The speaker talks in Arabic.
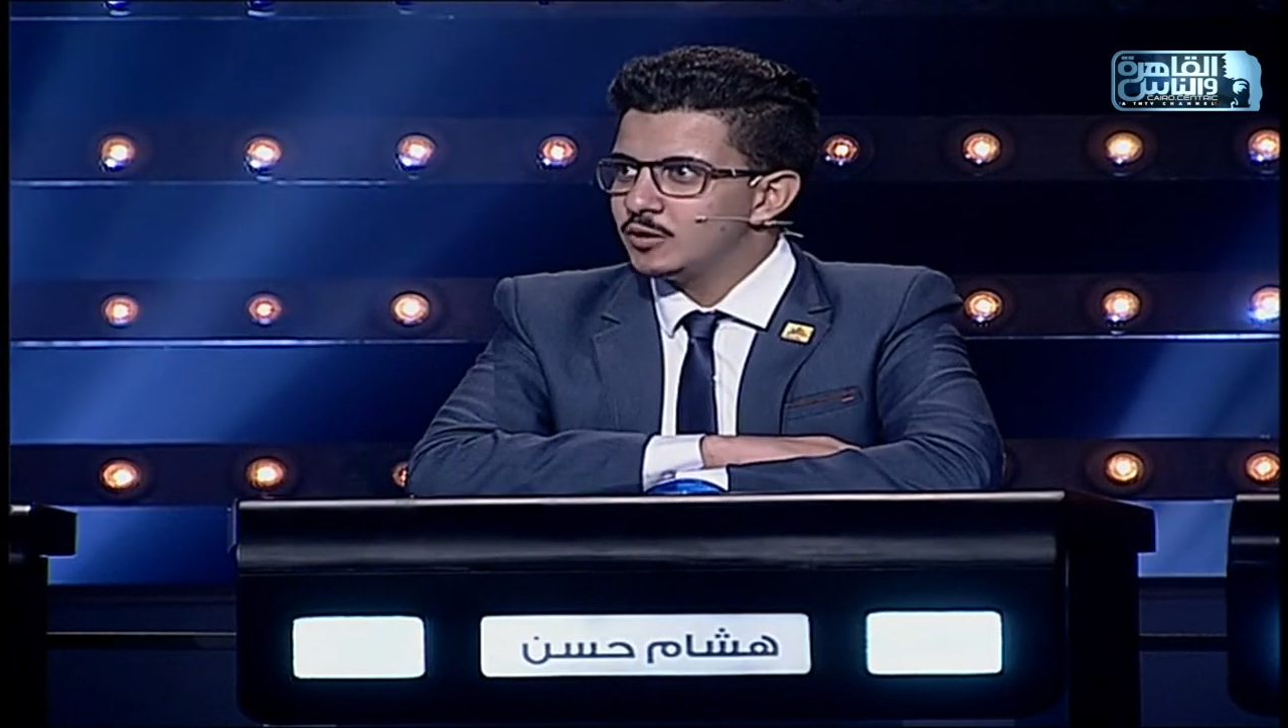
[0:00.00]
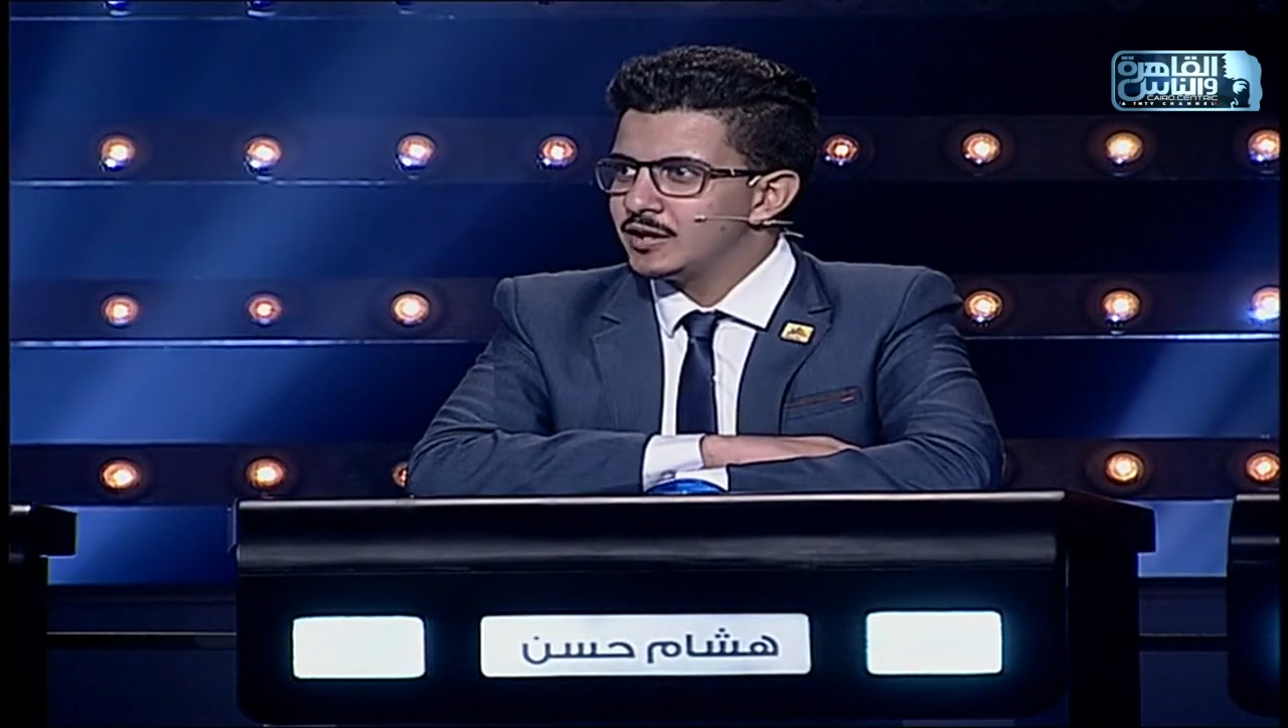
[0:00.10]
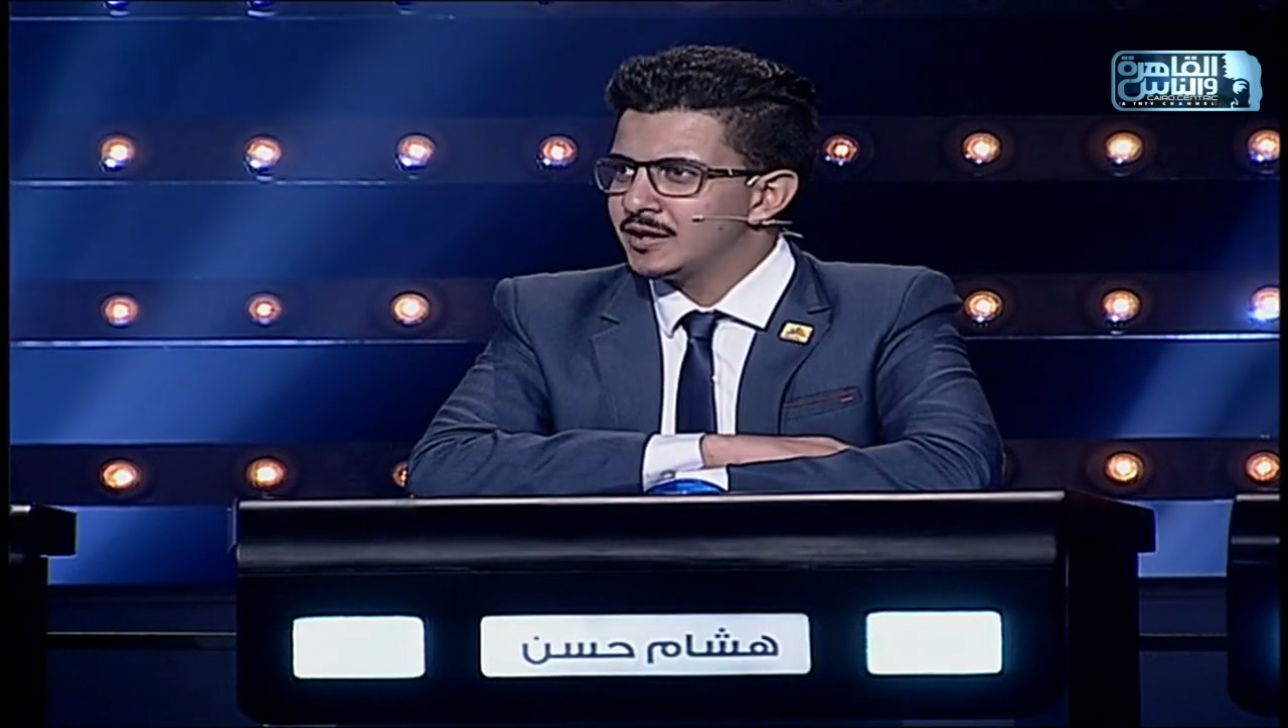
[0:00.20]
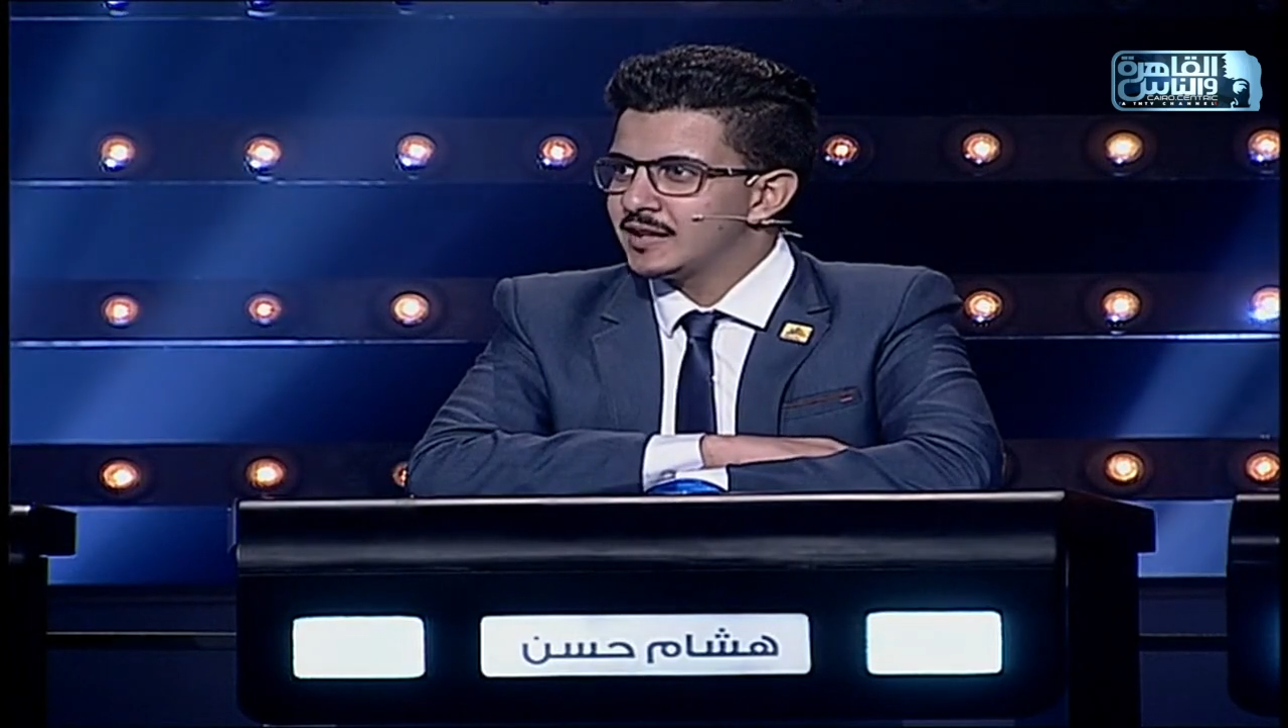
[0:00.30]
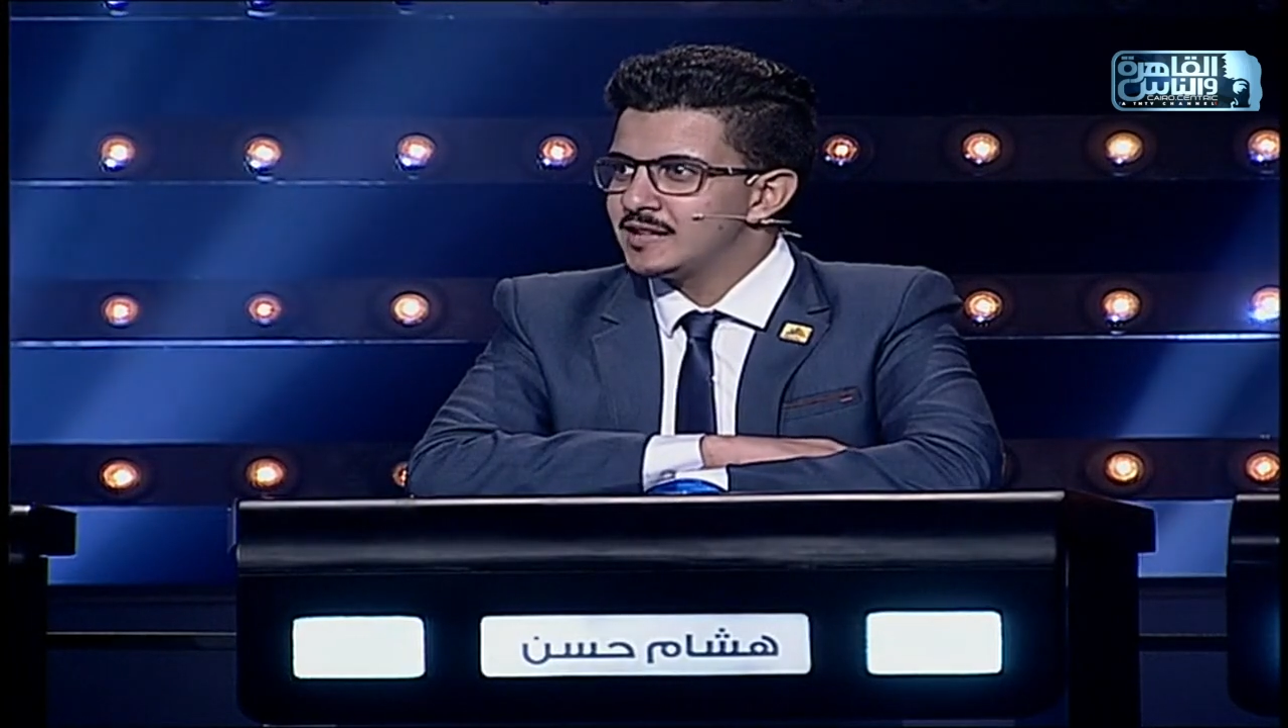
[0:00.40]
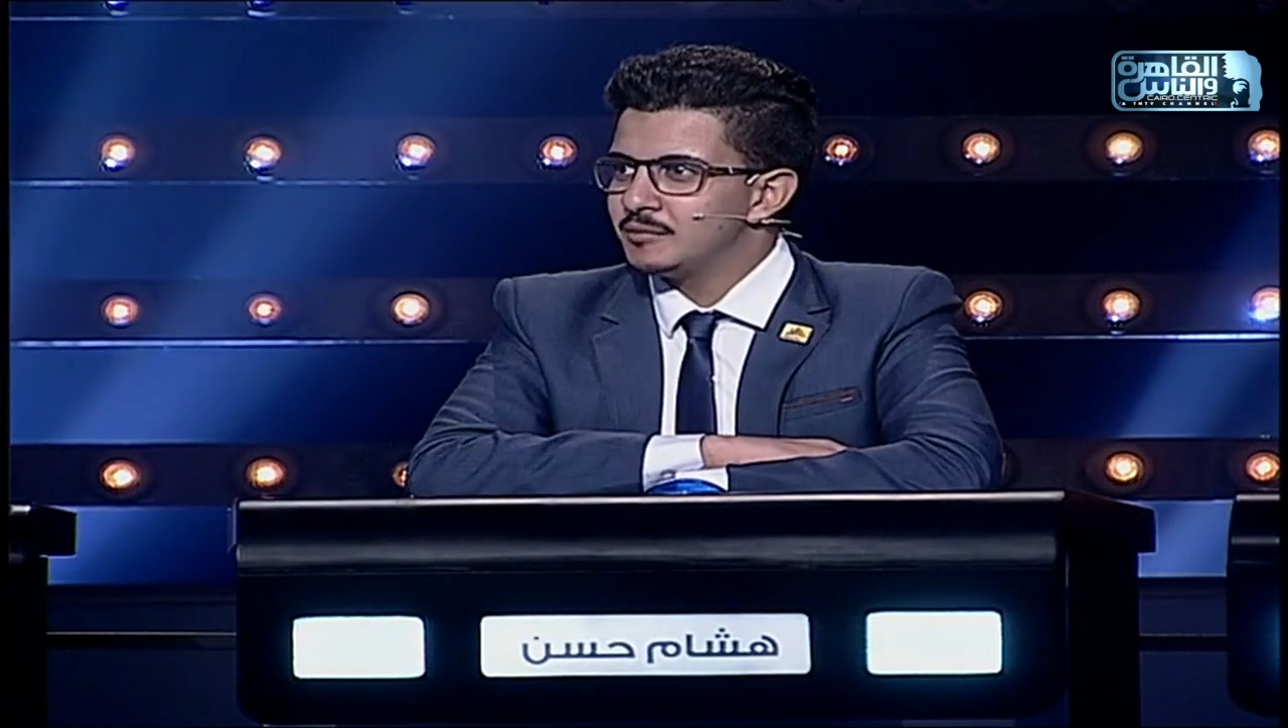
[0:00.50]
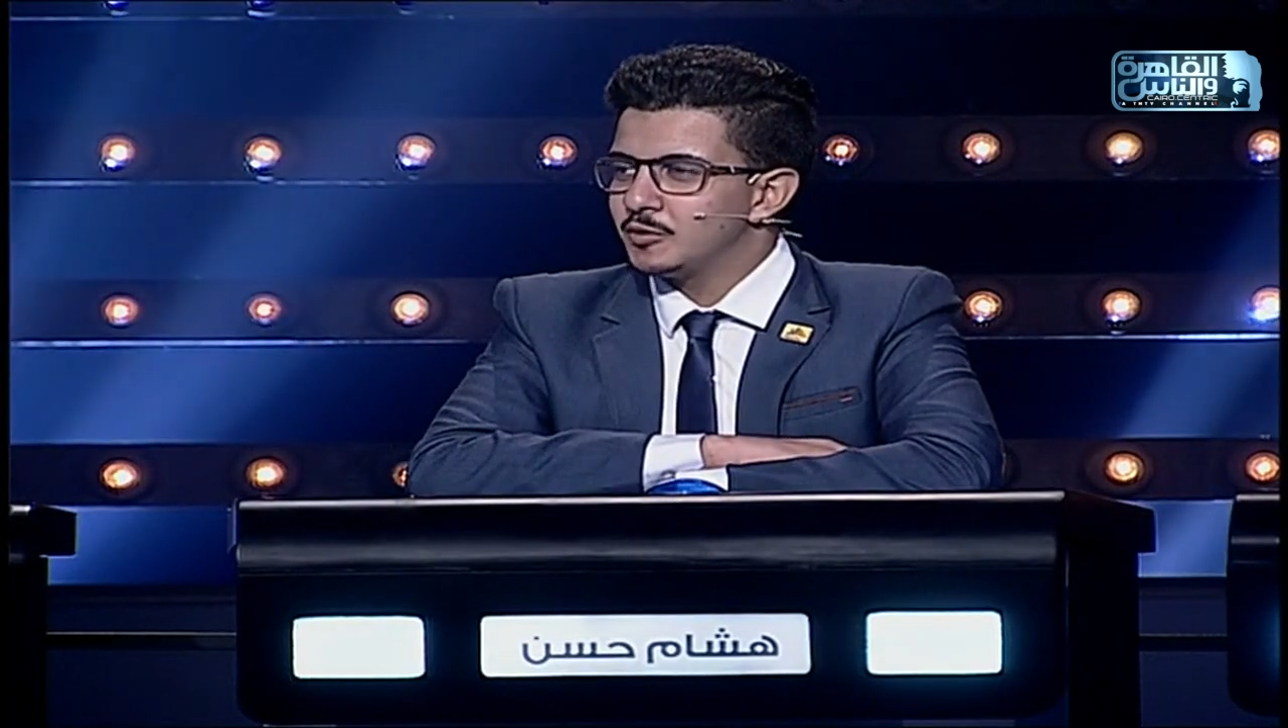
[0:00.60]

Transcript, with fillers: وكان